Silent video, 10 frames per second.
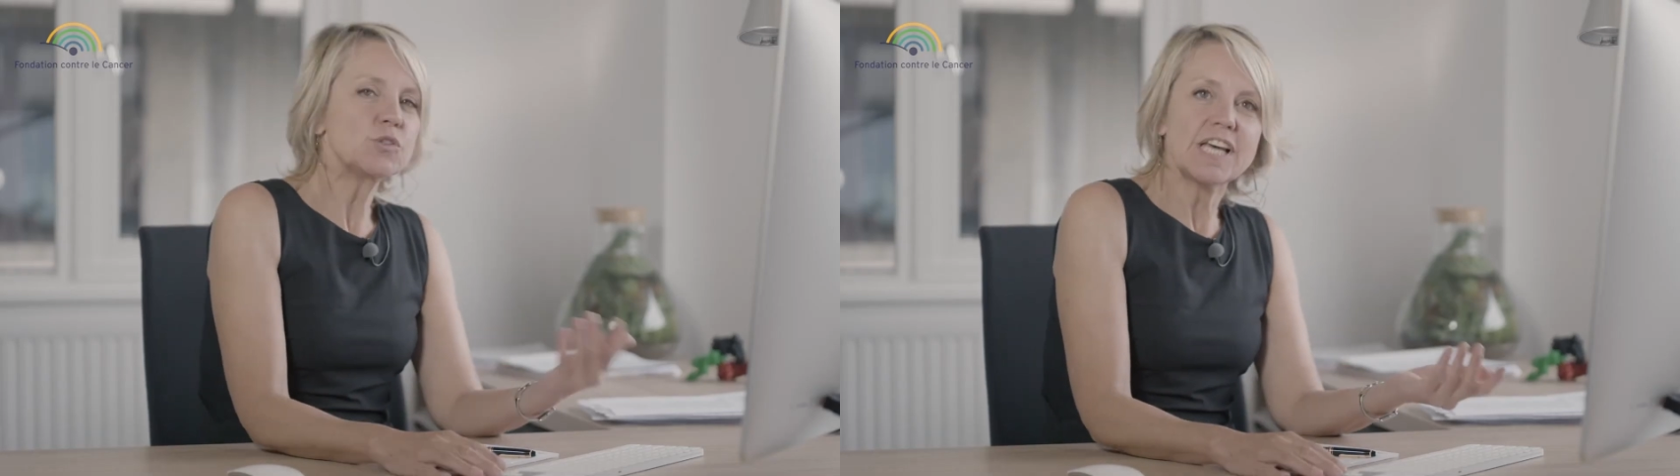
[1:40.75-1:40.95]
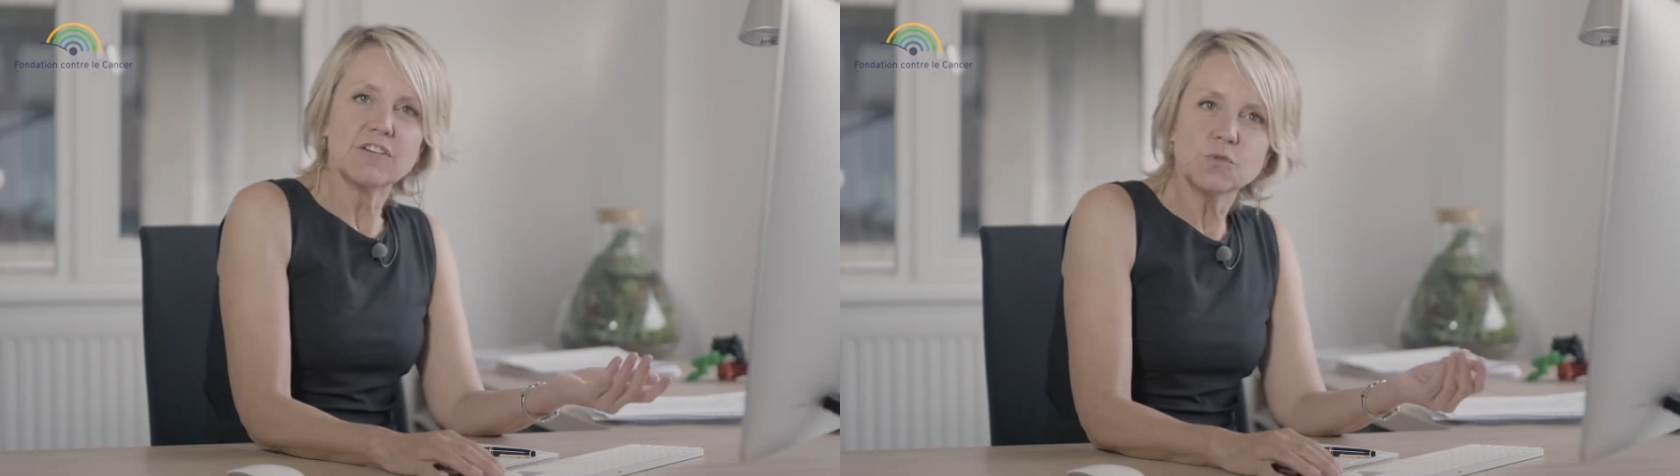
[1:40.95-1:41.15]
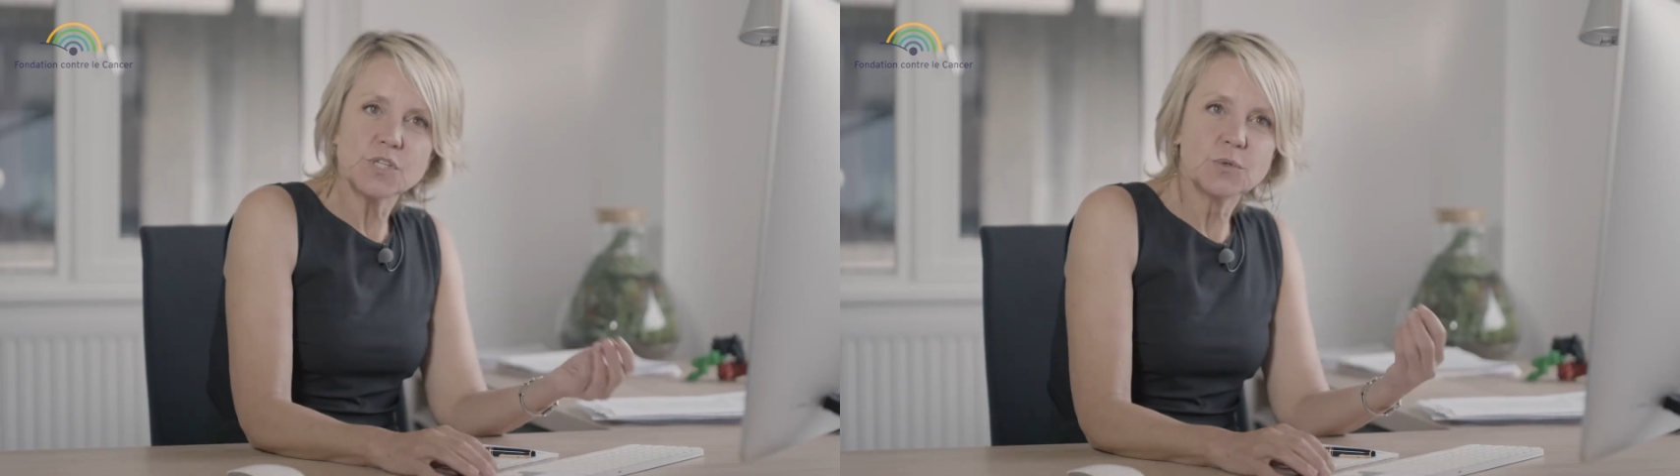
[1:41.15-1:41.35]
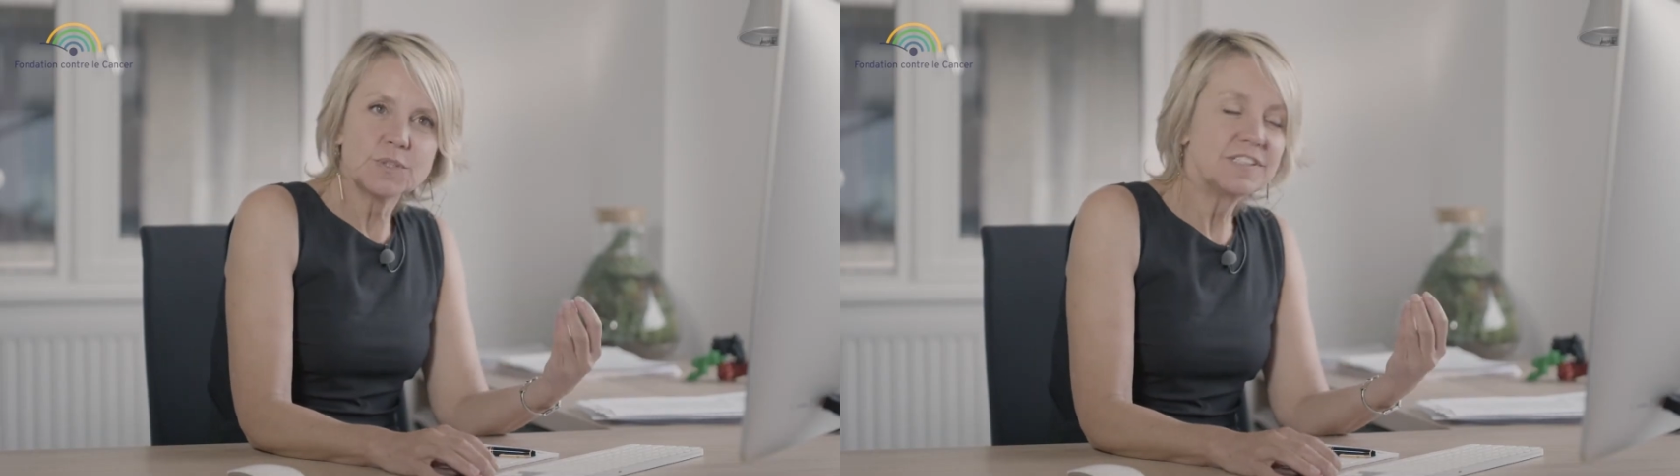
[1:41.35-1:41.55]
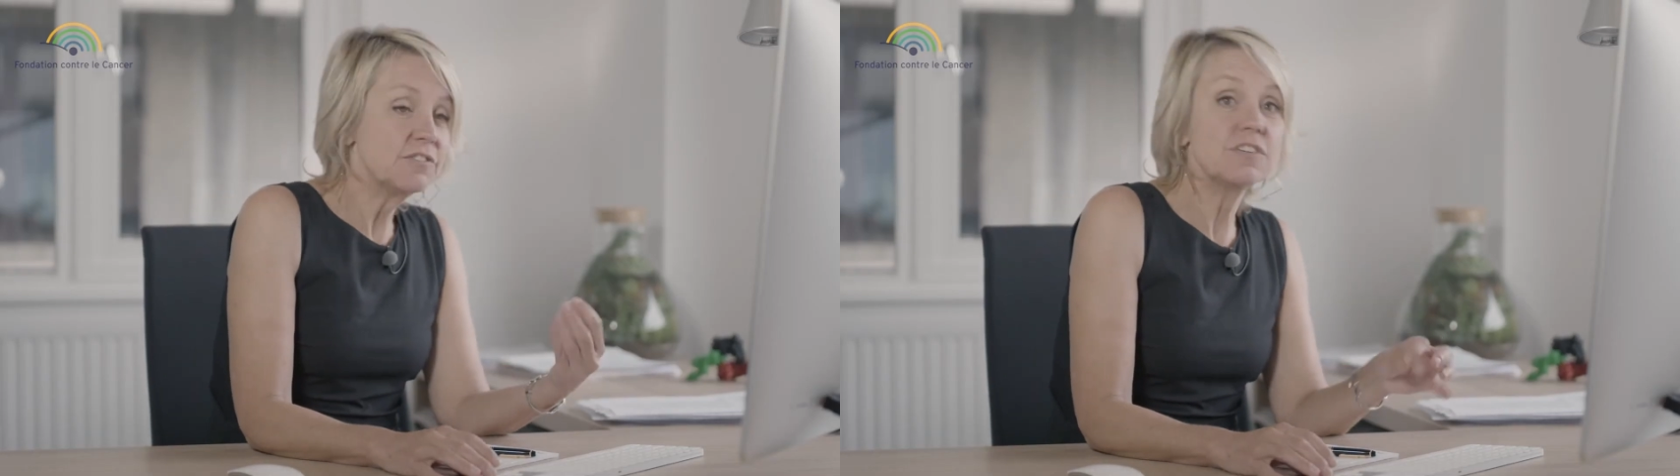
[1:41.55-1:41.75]
aux travaux qui ont
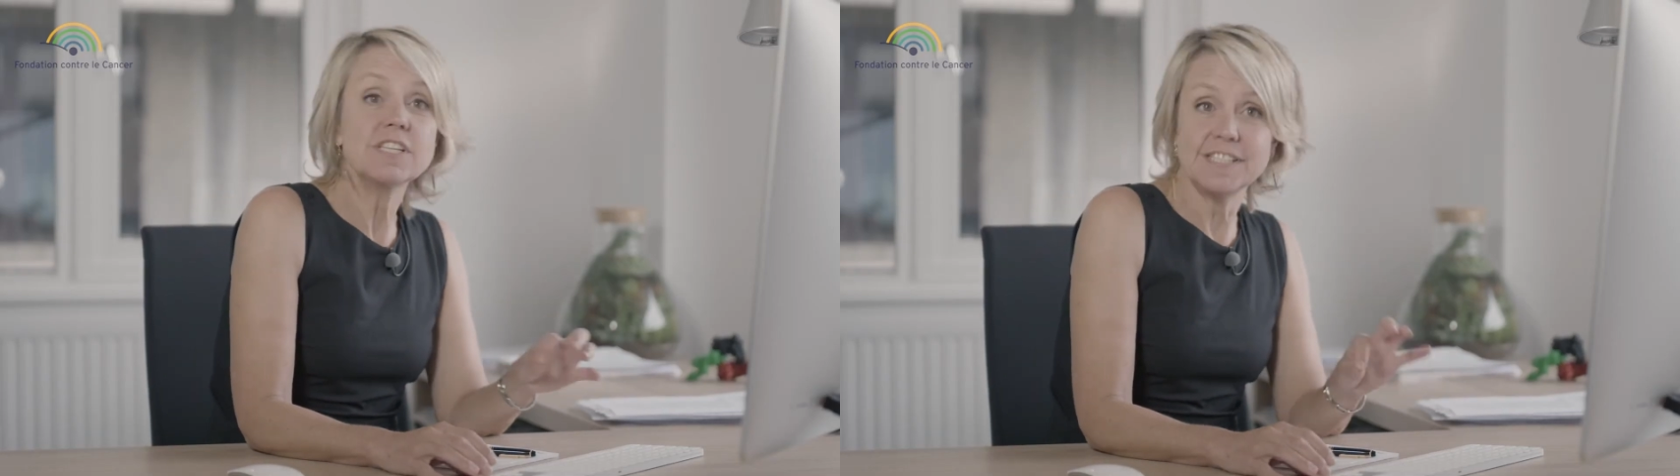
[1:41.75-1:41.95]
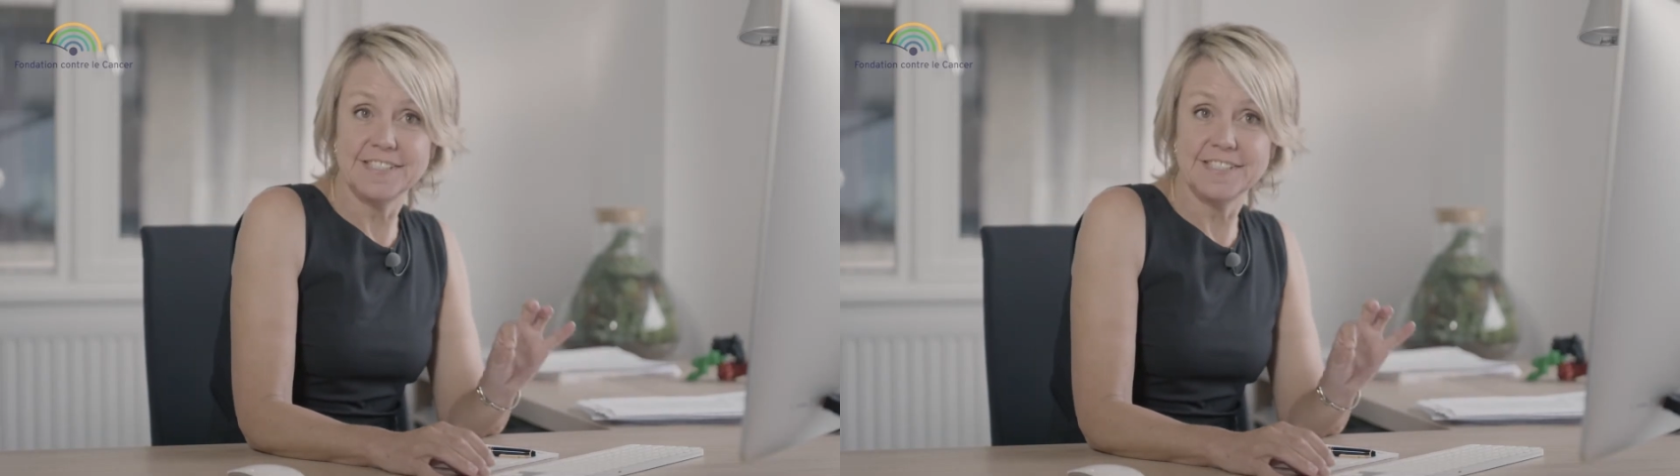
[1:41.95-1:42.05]
été faits